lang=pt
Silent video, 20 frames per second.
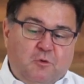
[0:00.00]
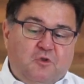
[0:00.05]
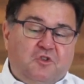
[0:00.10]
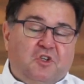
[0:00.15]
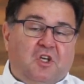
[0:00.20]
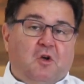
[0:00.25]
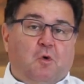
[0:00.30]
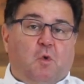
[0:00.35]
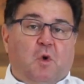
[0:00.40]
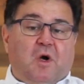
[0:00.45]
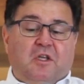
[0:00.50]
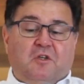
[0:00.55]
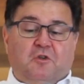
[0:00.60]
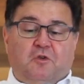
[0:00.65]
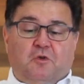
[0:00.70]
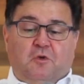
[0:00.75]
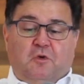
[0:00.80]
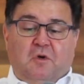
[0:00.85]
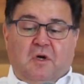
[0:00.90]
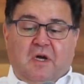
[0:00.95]
Vimos que
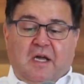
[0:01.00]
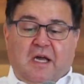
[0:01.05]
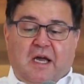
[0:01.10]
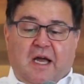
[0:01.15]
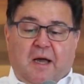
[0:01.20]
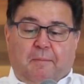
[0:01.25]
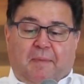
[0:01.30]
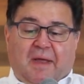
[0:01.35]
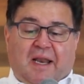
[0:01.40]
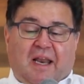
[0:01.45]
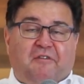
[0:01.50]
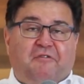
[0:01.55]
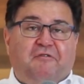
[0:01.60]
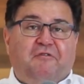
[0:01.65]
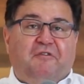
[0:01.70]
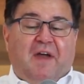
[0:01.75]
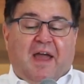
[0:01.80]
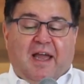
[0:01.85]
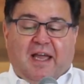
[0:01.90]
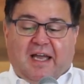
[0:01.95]
quando
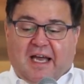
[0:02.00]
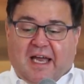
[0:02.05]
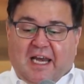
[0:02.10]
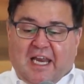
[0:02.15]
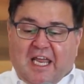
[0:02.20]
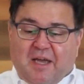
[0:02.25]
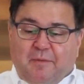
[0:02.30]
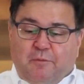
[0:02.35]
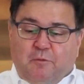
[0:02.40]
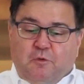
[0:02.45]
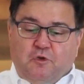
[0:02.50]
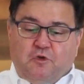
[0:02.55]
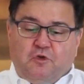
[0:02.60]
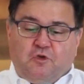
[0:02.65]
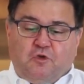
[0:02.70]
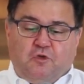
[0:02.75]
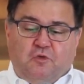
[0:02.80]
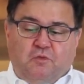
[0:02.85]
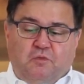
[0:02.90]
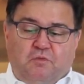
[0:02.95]
pela fé
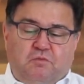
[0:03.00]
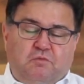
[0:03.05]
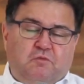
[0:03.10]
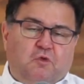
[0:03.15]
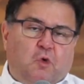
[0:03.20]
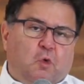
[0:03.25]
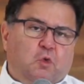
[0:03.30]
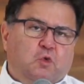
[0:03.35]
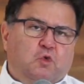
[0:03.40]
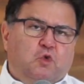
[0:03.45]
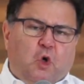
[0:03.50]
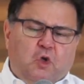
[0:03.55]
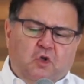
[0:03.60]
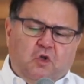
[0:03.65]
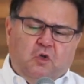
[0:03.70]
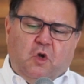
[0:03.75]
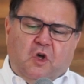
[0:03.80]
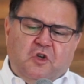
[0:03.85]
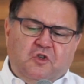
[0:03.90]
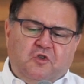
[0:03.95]
cremos com
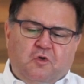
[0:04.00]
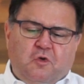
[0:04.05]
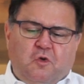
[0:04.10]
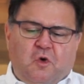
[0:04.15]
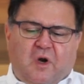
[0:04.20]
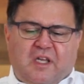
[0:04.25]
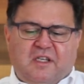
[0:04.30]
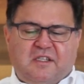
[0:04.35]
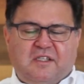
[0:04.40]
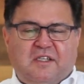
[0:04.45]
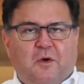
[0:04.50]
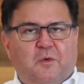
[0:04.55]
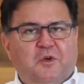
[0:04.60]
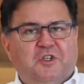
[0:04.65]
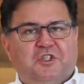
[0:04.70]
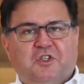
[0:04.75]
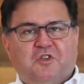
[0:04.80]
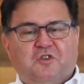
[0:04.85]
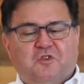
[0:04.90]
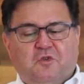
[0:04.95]
todo o nosso
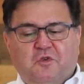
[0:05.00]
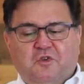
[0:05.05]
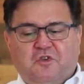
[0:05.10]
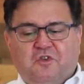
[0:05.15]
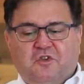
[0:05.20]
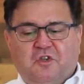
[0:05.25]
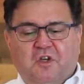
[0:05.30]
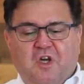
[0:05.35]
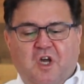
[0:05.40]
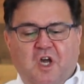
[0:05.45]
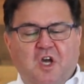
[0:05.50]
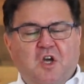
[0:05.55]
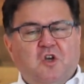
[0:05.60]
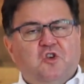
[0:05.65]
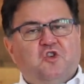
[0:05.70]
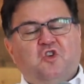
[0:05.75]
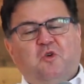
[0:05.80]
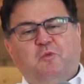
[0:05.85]
coração em Jesus,